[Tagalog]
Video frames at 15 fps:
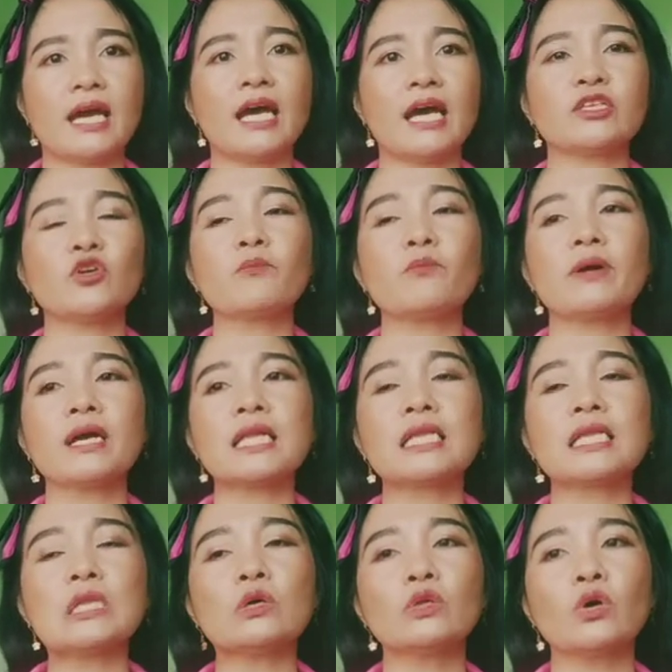At yung
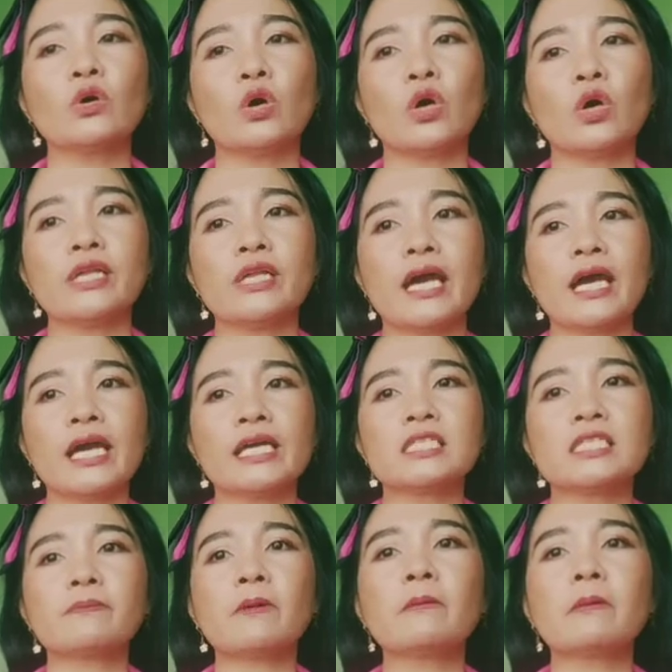pangatlo doon ay sa
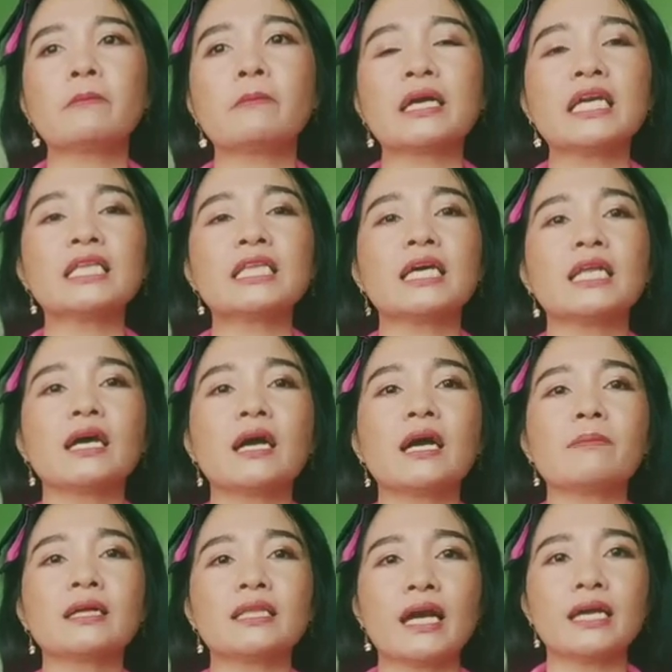pamamagitan ng
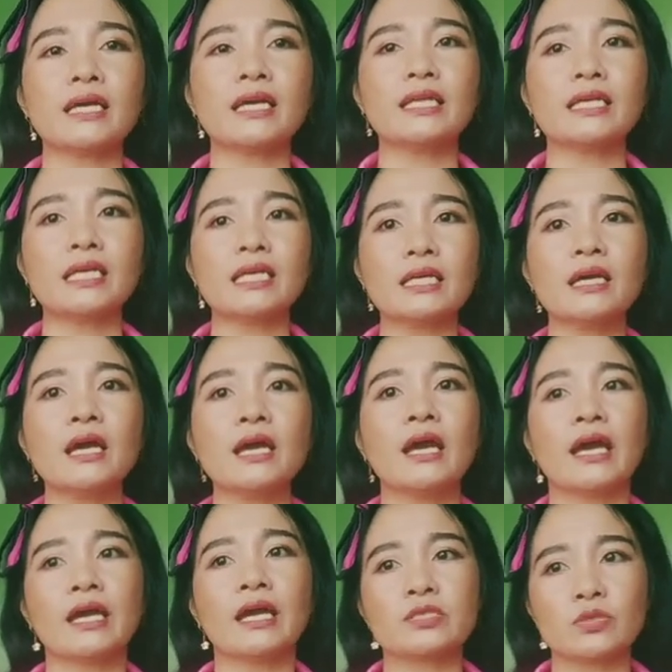kamatayan ni
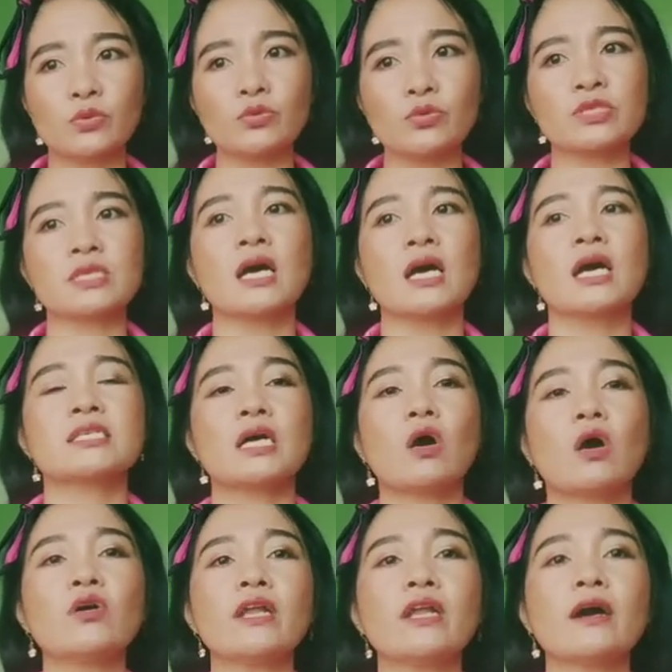Jesus.
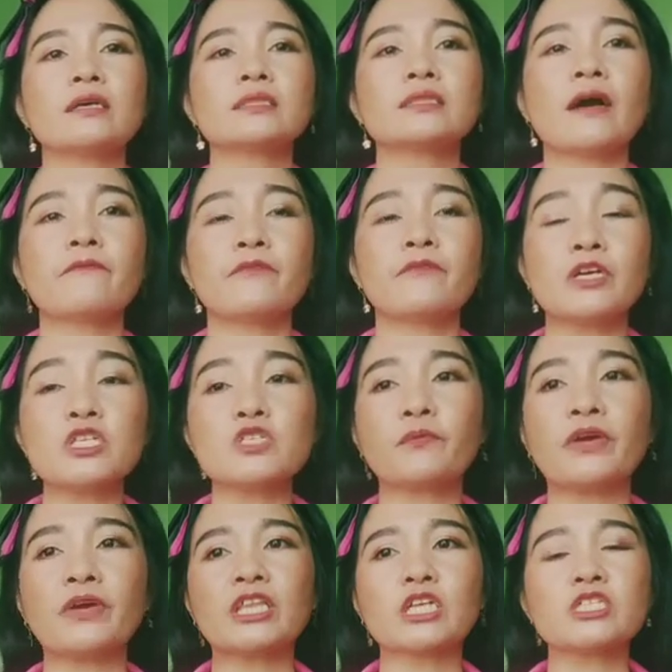Sa unang sa 1
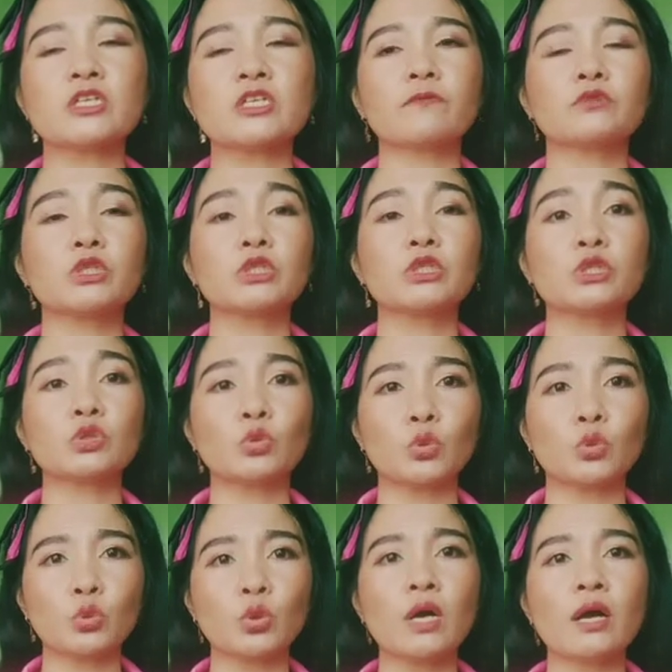Peter chapter
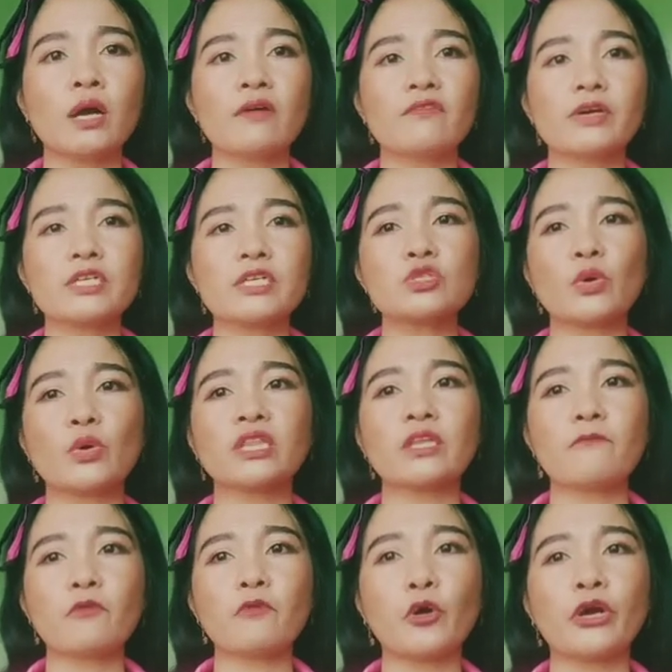2 verse
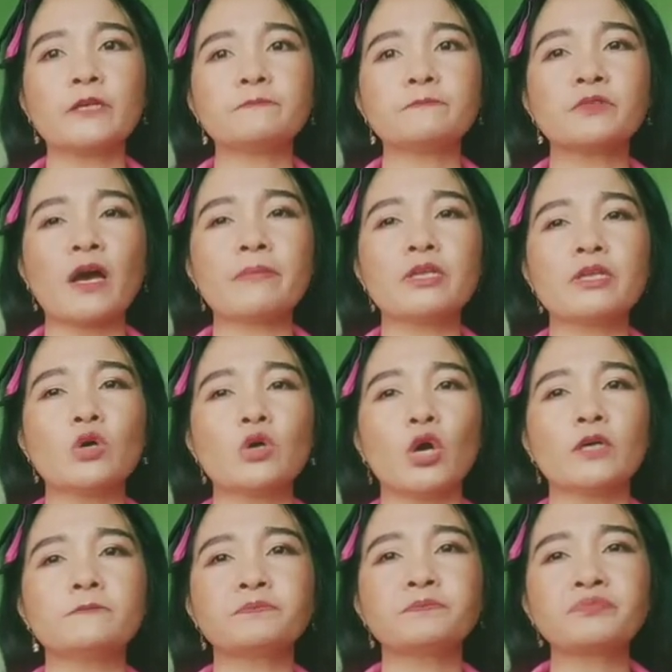24, sabi
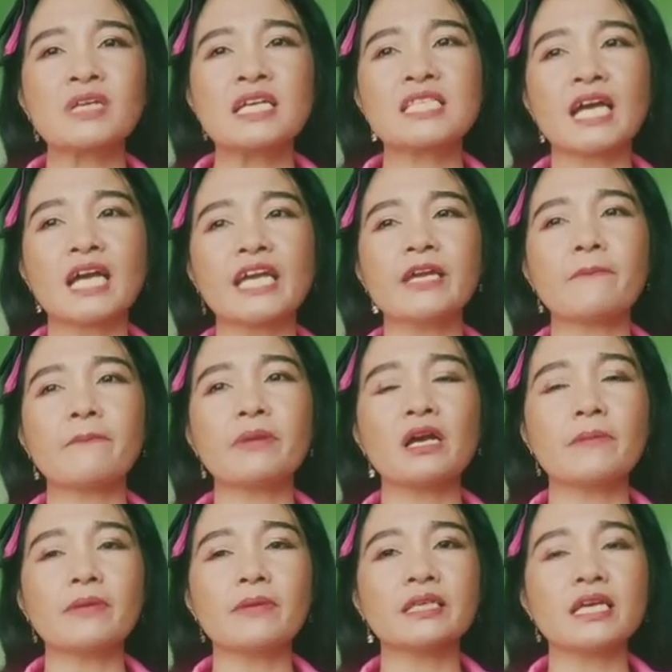doon, sa kanyang
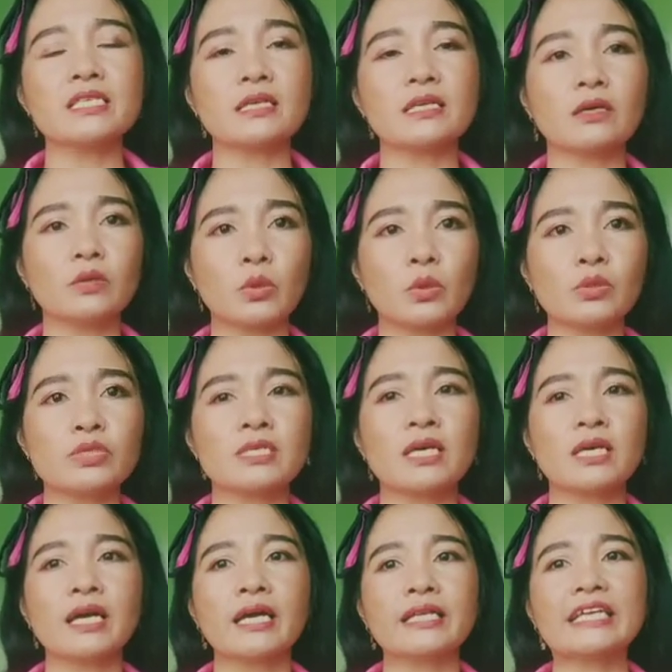pagkamatay sa krus,
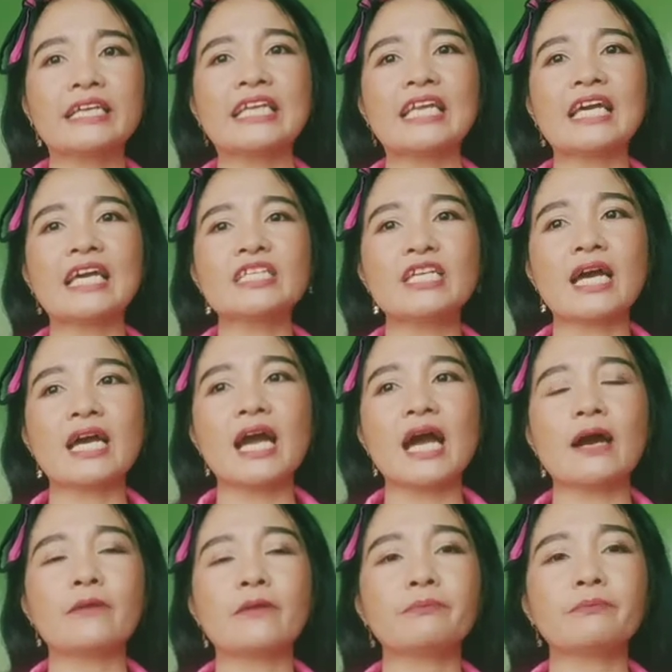dinala niya
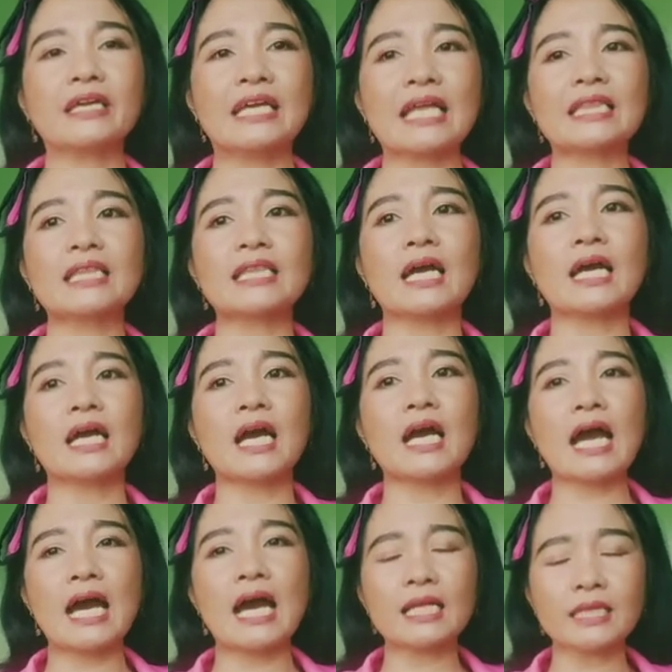ang bigat ng
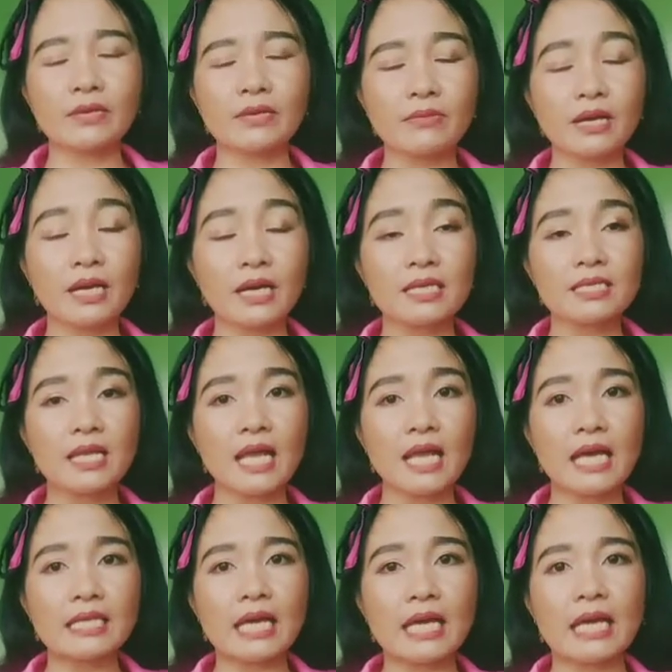ating mga
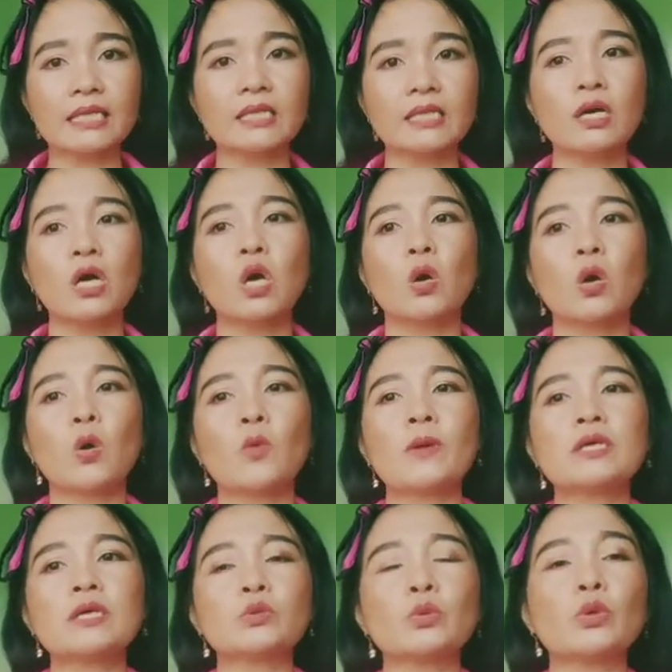kasalanan
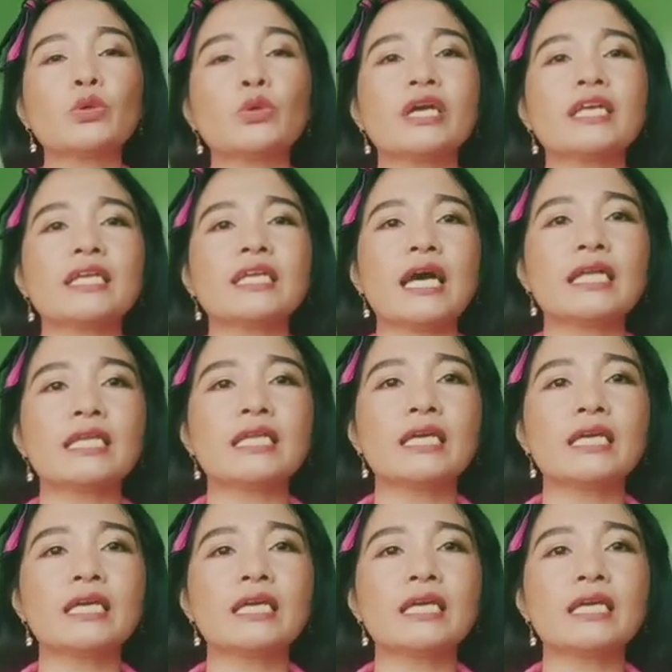upang tuluyan na nating